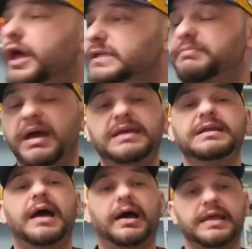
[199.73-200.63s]
C'est pas
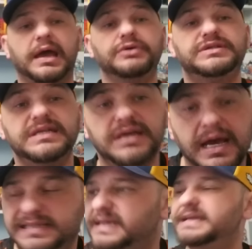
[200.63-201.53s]
qu'il a rien réussi,
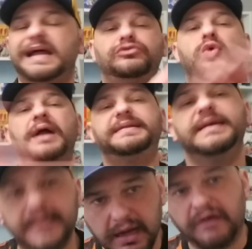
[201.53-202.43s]
c'est qu'il a tout
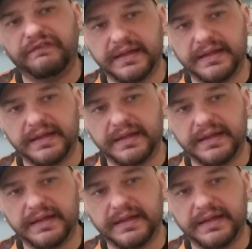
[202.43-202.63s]
raté, en